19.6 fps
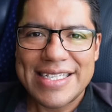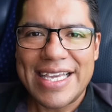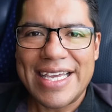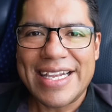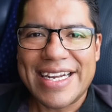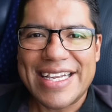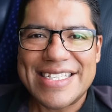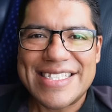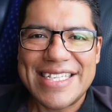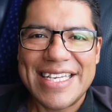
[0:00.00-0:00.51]
quien
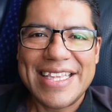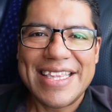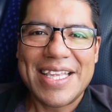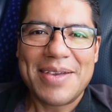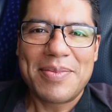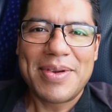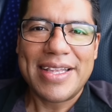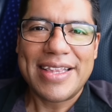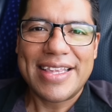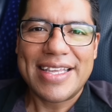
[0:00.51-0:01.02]

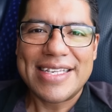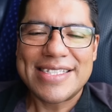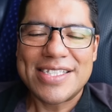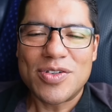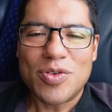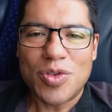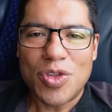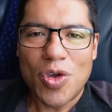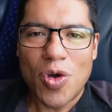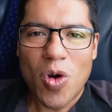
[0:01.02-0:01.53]
recientemente se
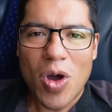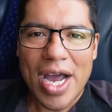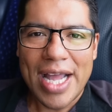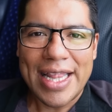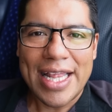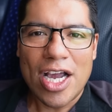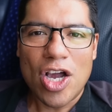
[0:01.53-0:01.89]
unió a la